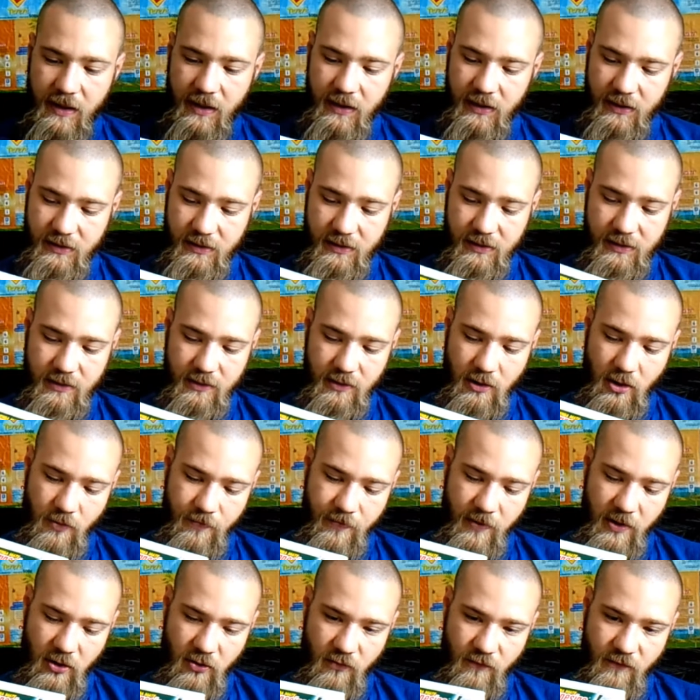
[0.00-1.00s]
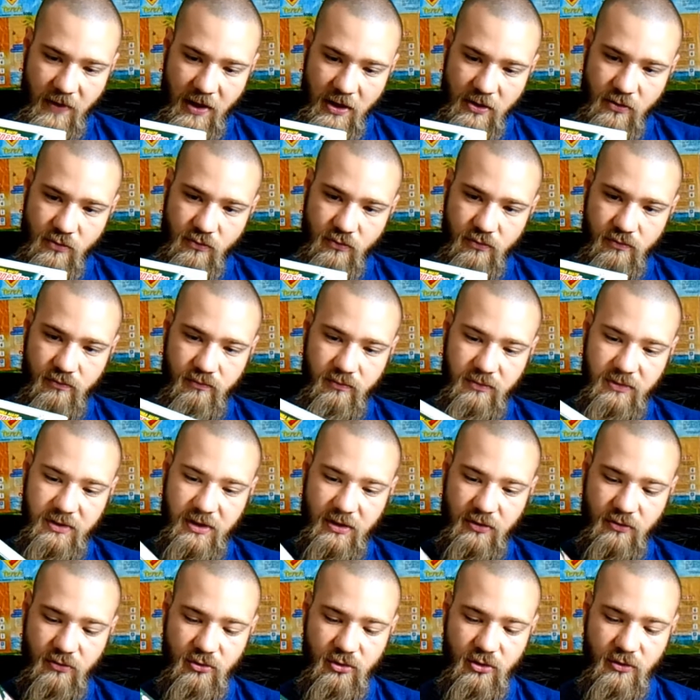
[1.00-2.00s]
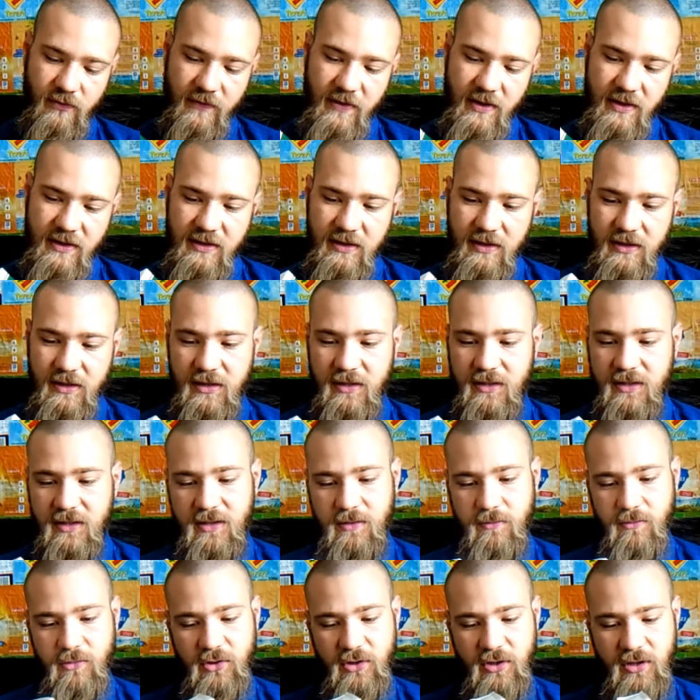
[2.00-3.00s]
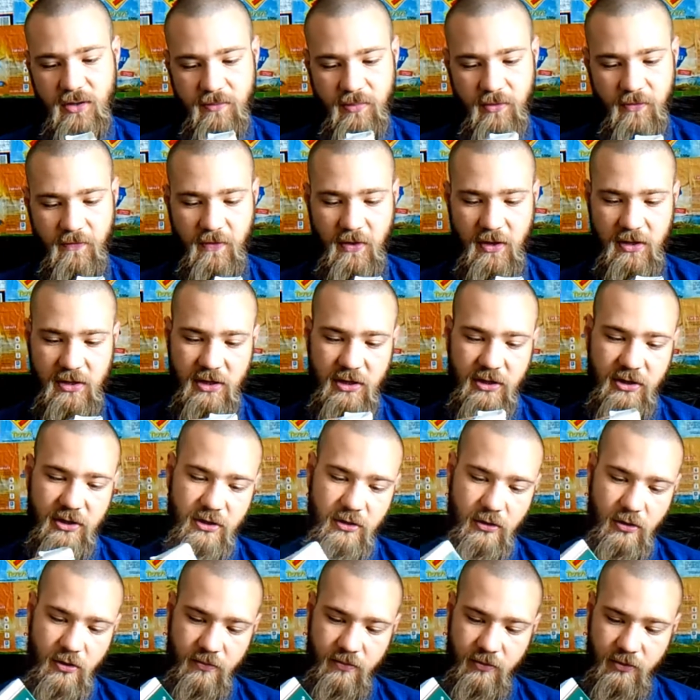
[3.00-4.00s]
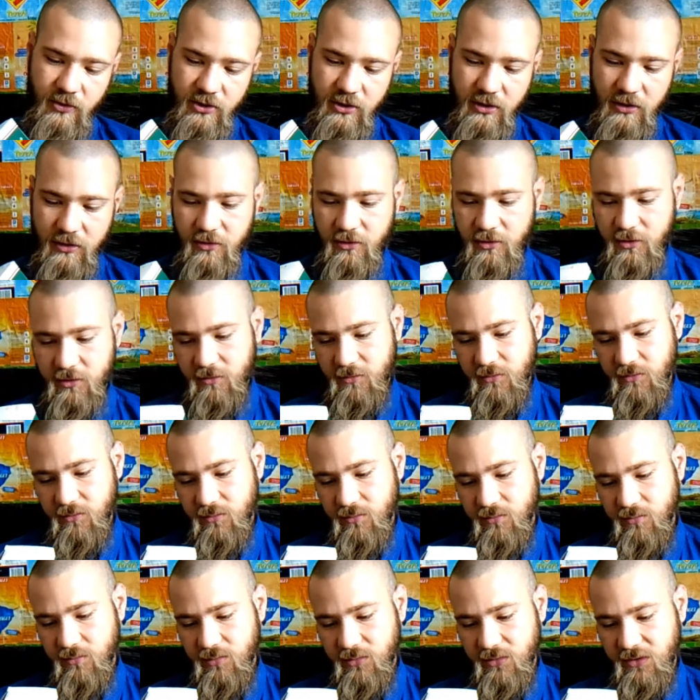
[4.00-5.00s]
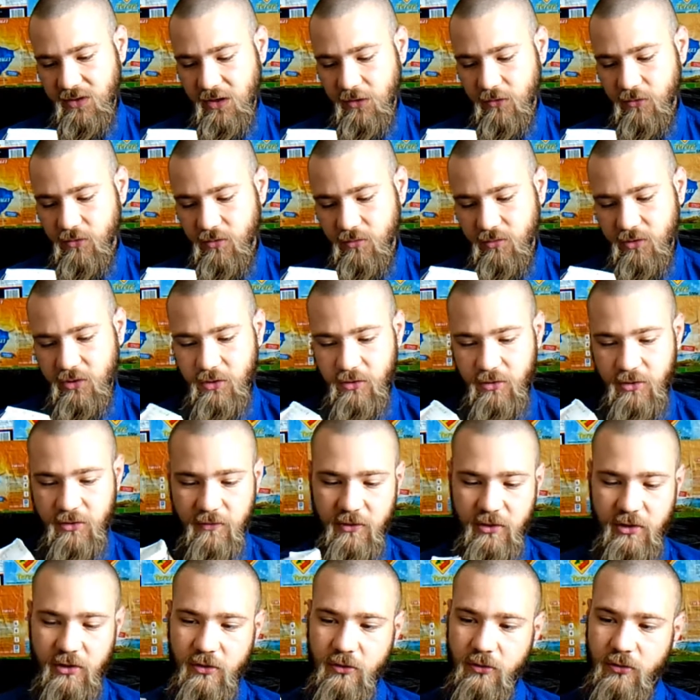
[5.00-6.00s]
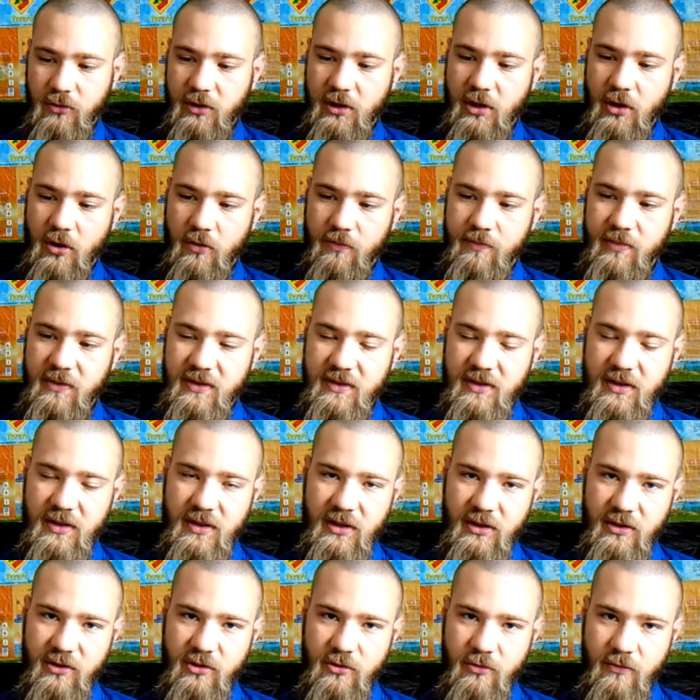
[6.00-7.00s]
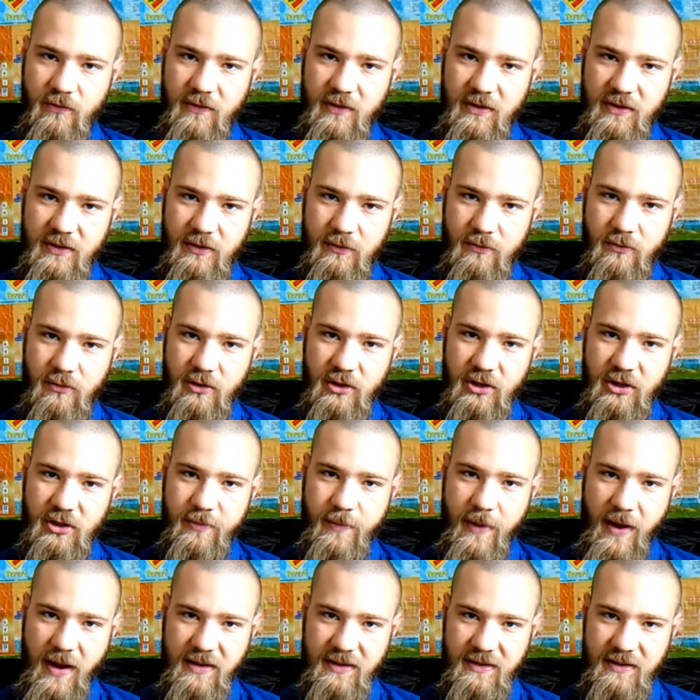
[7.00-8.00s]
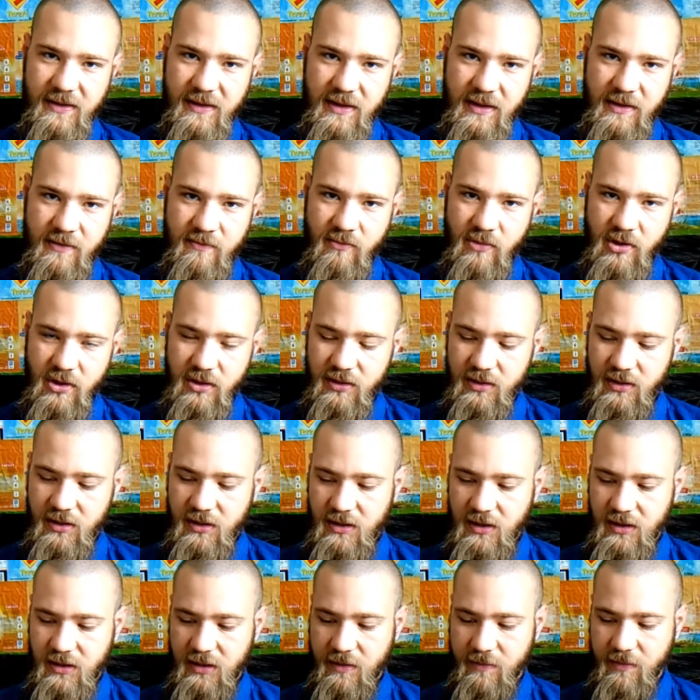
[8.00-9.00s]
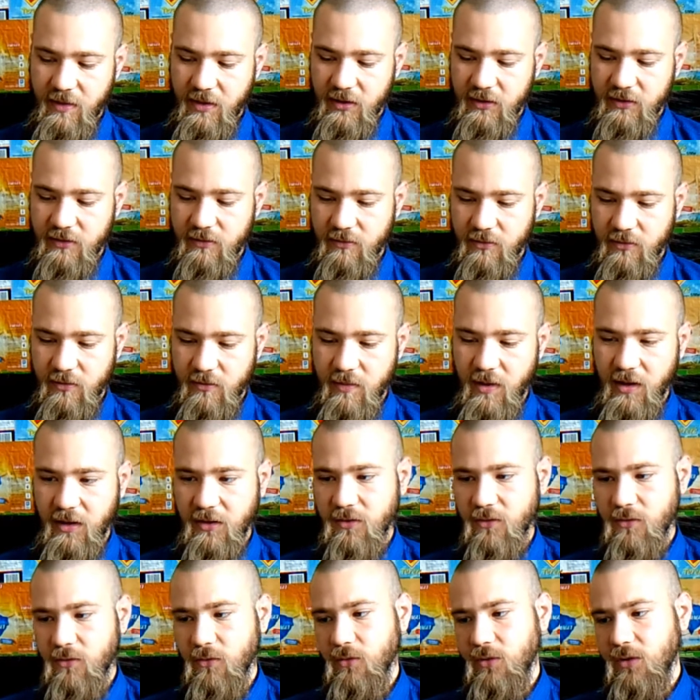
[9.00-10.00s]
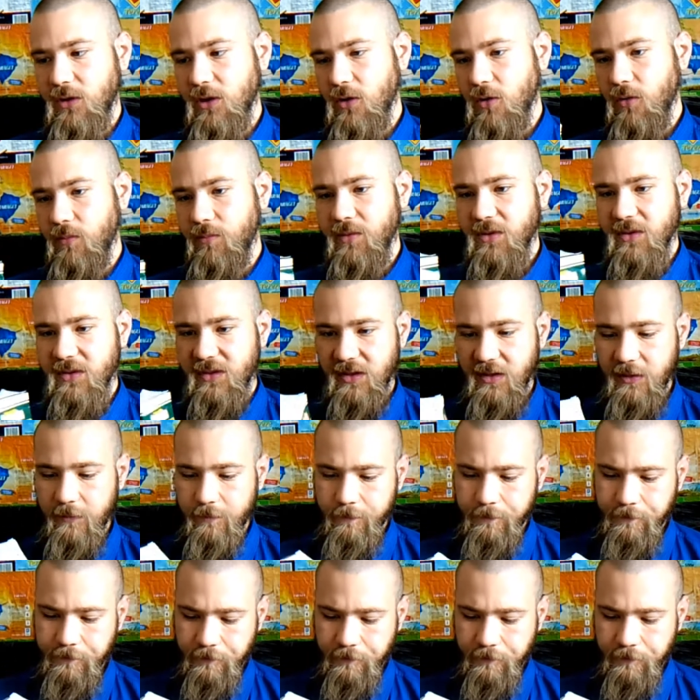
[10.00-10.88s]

E, o opakowaniu za dużo więcej nic nie można powiedzieć. Oprócz tego znajdują się oczywiście krótkie opisy tych ziół w języku hiszpańskim, jednak naprawdę są to bardzo krótkie opisy.